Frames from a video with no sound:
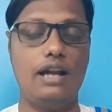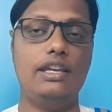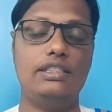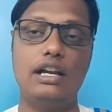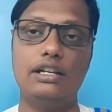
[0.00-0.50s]

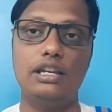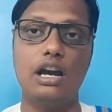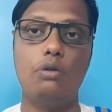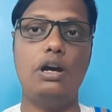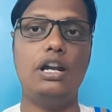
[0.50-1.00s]
আগে তাকে
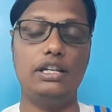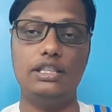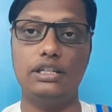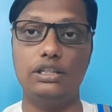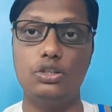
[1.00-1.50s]
খাওয়ান আগে
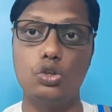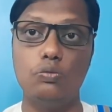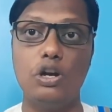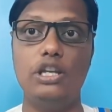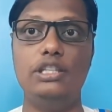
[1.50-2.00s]
তাকে
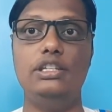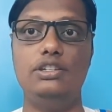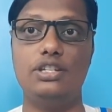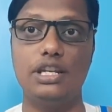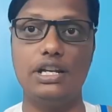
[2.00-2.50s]
সময়
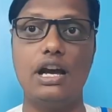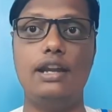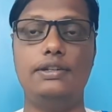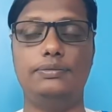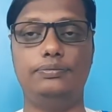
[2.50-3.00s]
দিন শেখান